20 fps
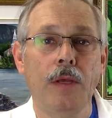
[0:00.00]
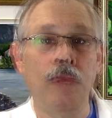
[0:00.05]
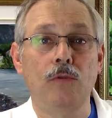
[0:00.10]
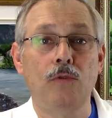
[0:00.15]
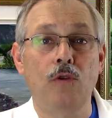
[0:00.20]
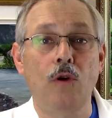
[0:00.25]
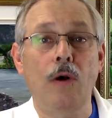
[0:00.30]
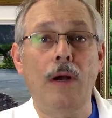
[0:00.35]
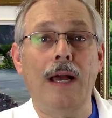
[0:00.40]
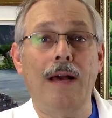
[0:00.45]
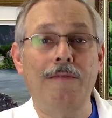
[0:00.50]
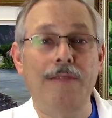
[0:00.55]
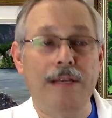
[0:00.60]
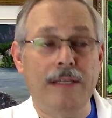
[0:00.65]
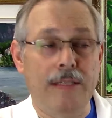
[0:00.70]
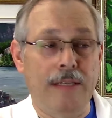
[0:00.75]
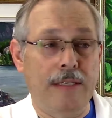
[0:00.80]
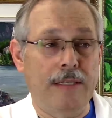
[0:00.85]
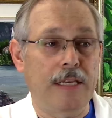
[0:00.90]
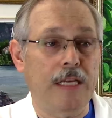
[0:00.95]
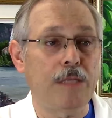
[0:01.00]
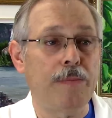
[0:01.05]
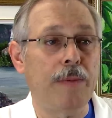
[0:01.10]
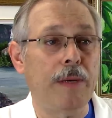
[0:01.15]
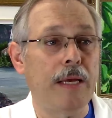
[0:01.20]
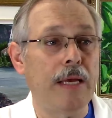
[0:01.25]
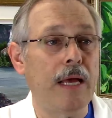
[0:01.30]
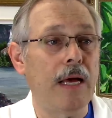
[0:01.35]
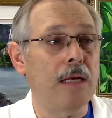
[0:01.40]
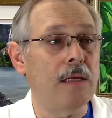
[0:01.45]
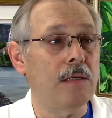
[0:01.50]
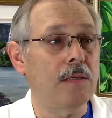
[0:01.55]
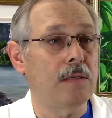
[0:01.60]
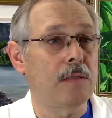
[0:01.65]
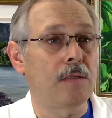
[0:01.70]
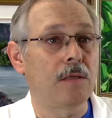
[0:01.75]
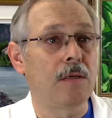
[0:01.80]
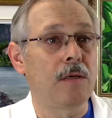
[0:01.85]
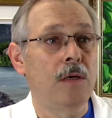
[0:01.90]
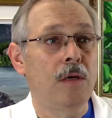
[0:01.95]
Donc avec cette
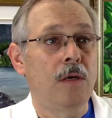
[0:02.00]
expérience